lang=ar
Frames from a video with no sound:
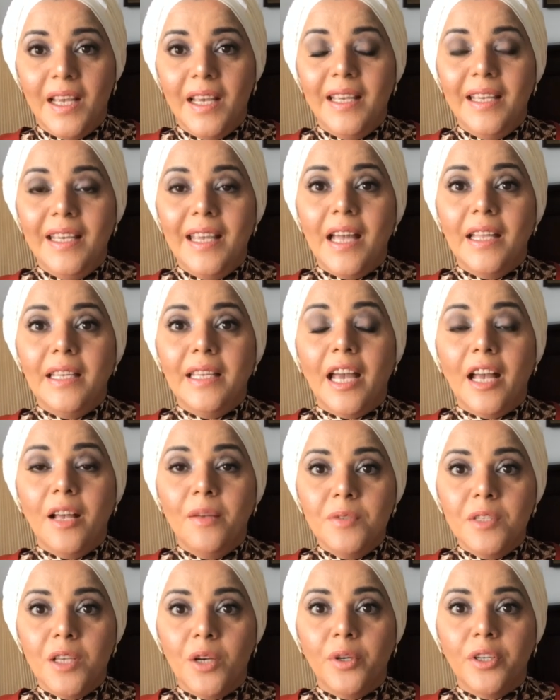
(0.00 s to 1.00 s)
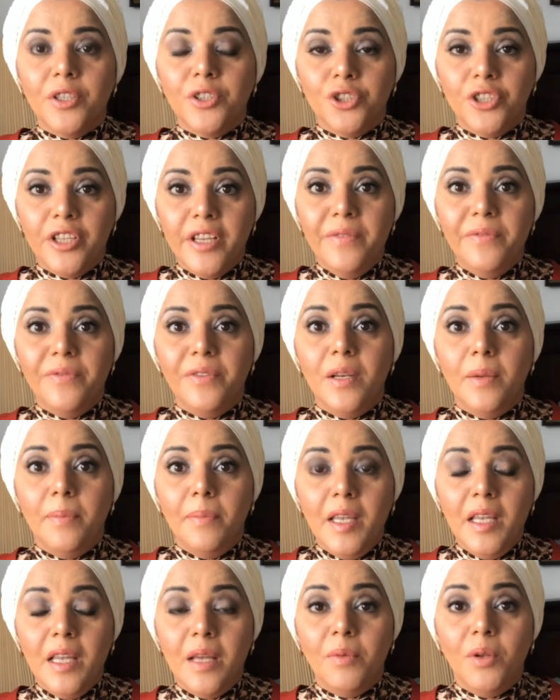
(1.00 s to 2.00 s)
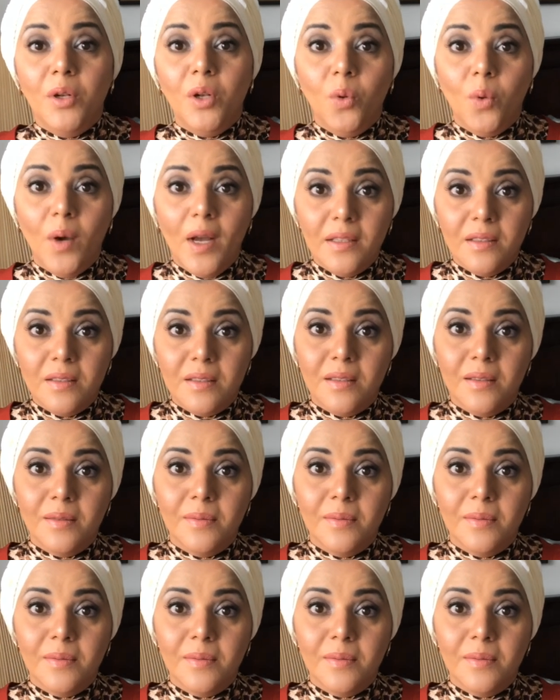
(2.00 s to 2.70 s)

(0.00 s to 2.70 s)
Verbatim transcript: يعني خمسة وعشرين في المية من الوقت